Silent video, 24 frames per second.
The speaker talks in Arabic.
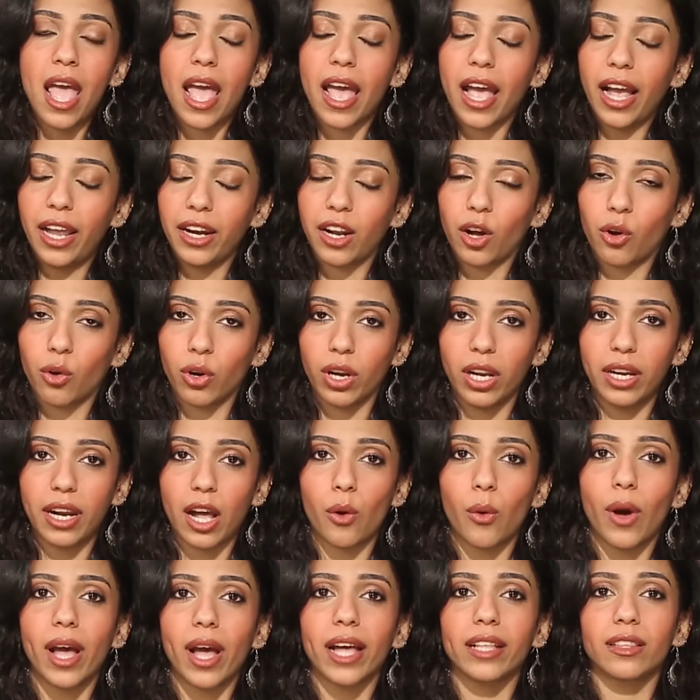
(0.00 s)
احنا كلنا
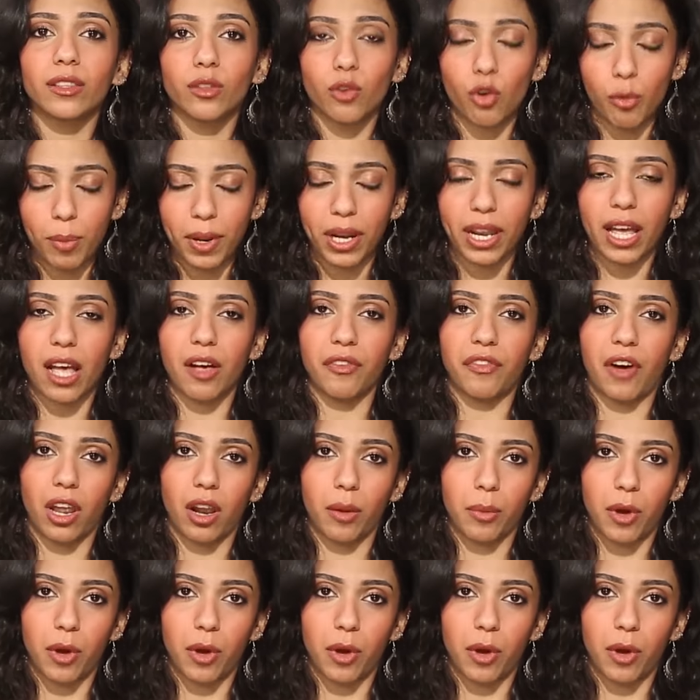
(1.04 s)
اخوات وبنخاف على